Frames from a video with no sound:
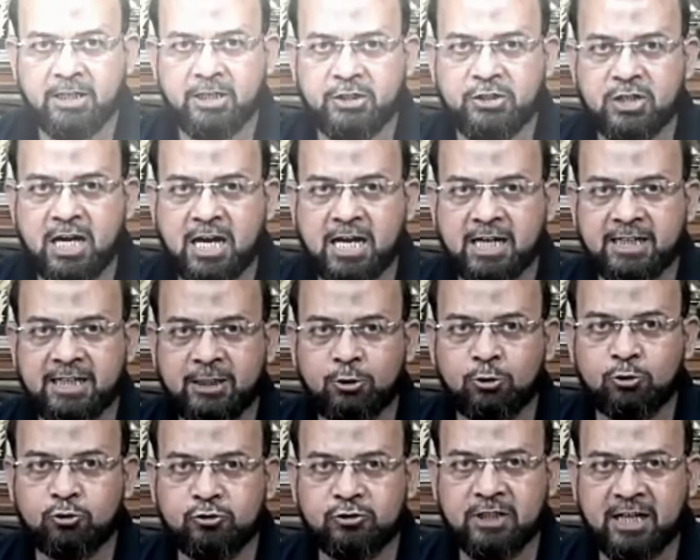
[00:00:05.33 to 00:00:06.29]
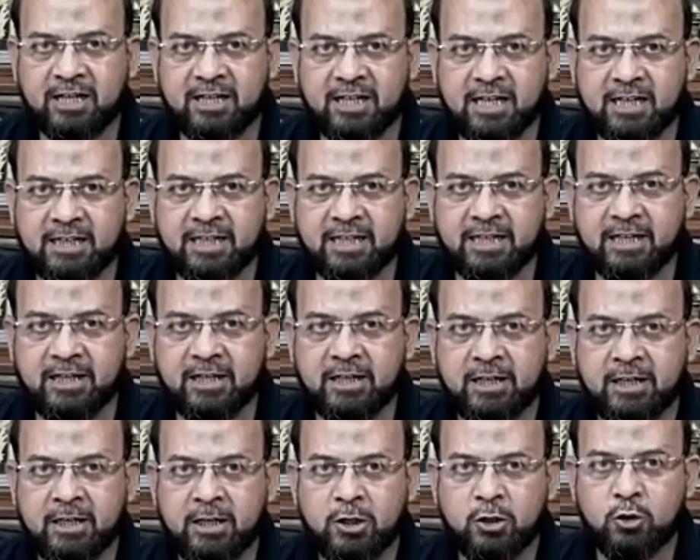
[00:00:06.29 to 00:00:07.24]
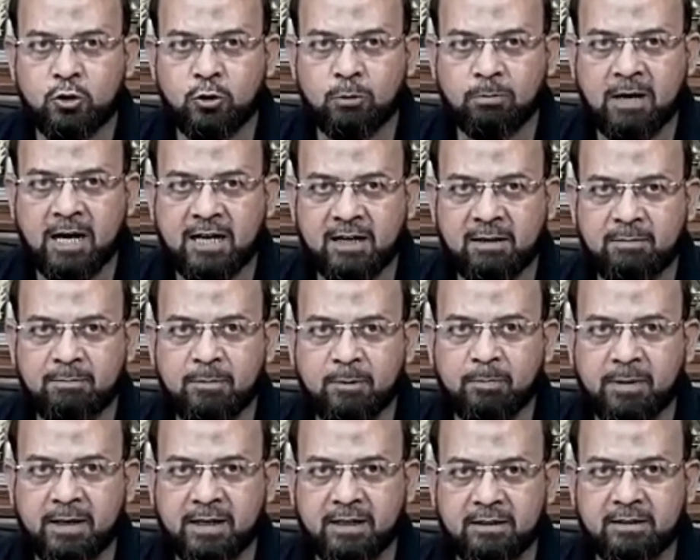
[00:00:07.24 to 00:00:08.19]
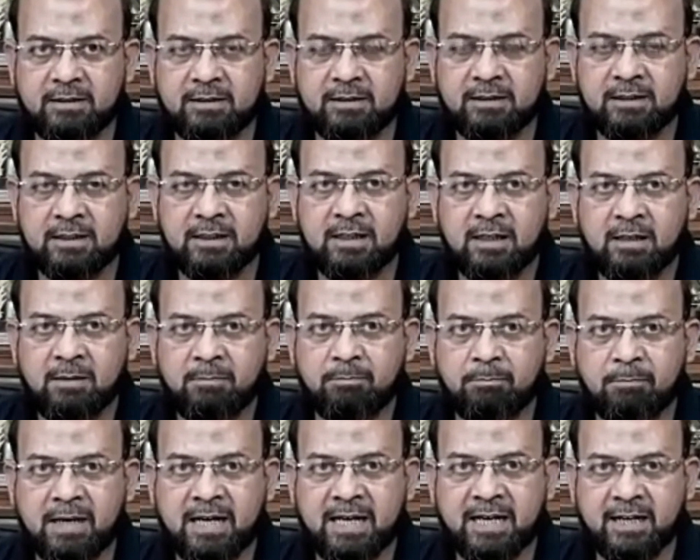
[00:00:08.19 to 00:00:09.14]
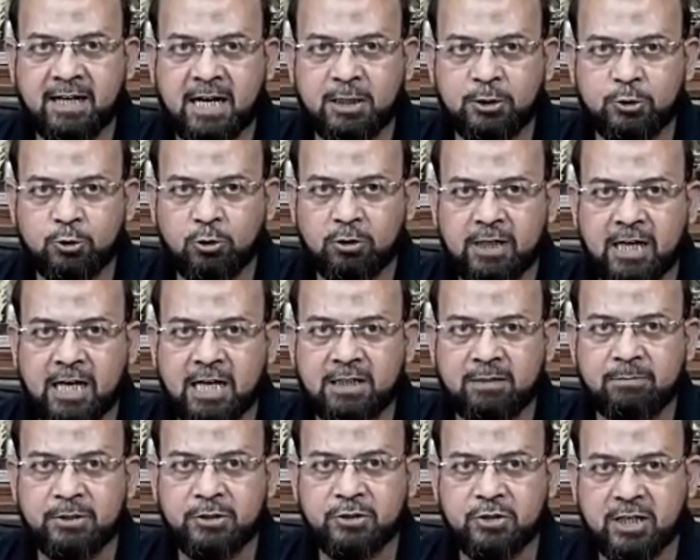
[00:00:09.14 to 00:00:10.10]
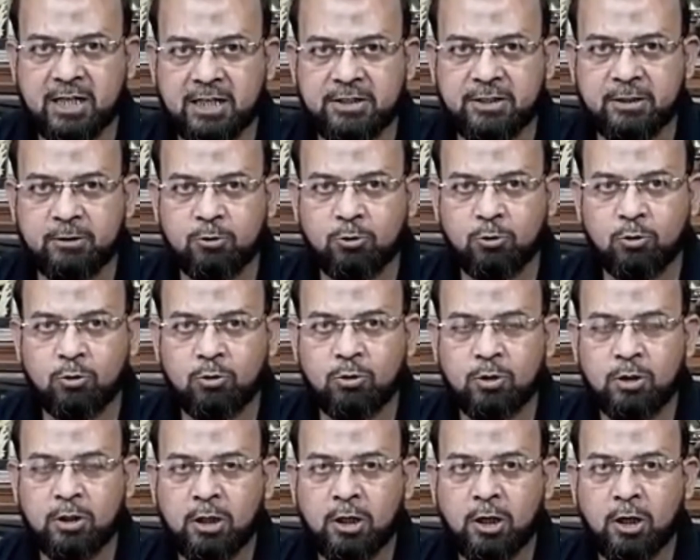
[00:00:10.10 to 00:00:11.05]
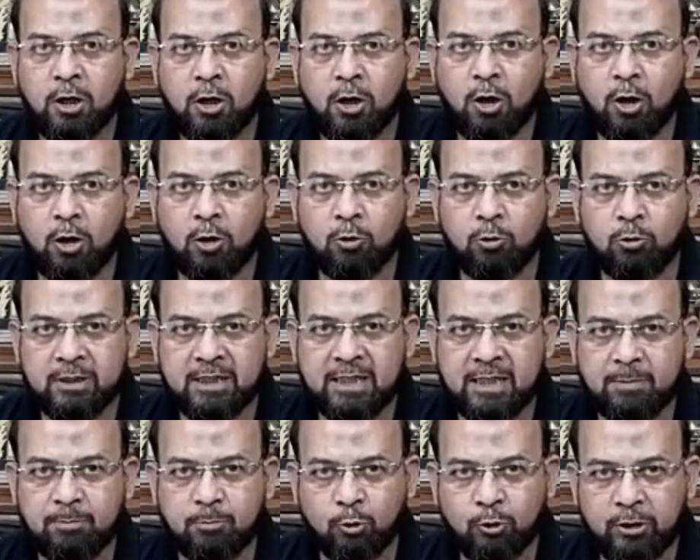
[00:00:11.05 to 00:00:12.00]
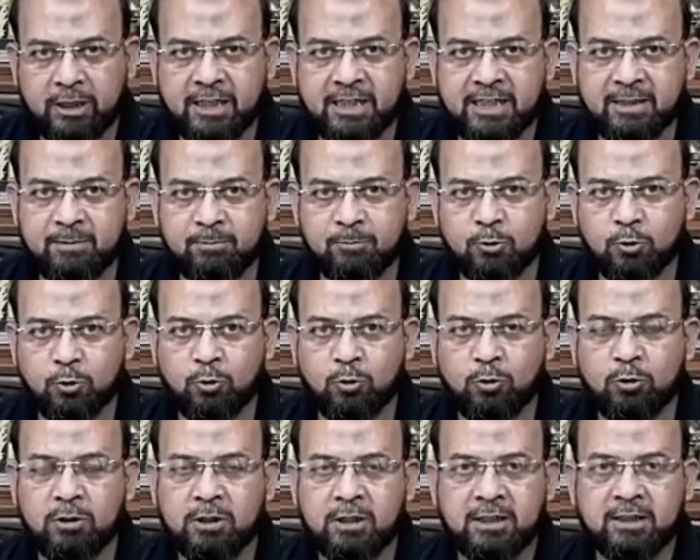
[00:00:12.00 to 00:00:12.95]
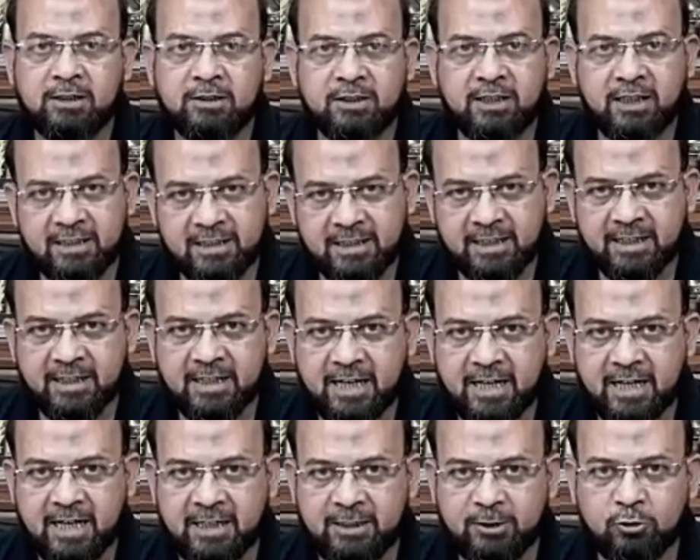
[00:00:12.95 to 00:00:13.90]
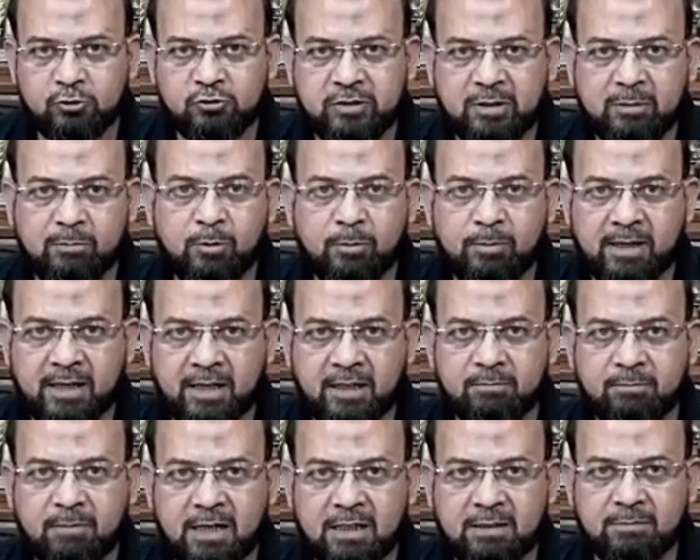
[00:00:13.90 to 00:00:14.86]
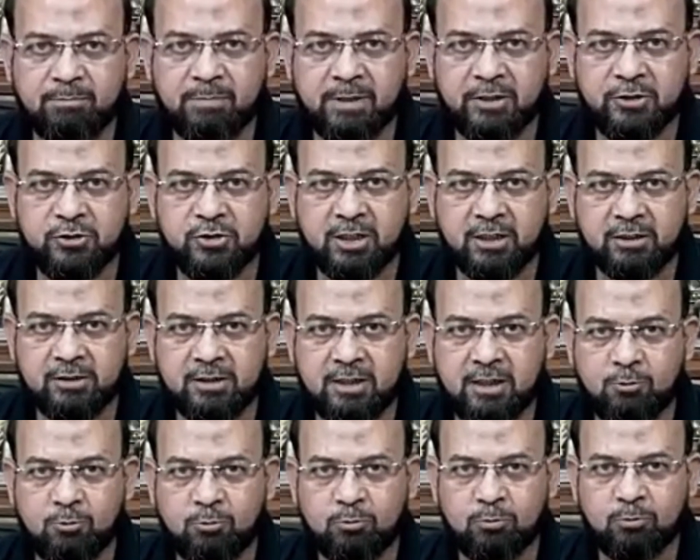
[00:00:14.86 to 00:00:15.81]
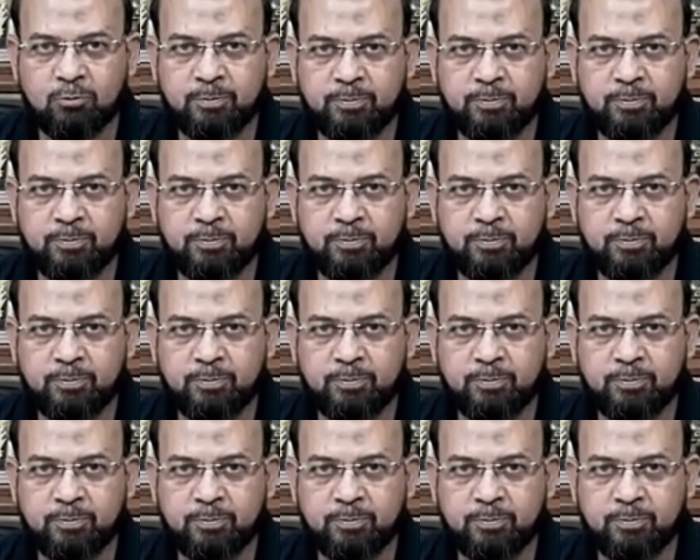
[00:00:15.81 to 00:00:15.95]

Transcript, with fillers: ईशान न्यूज़ चैनल के शुभारंभ पर मैं राजुल राज मिश्रा जी को और उनकी पूरी टीम को दिल की गहराइयों से मुबारकबाद पेश करता हूँ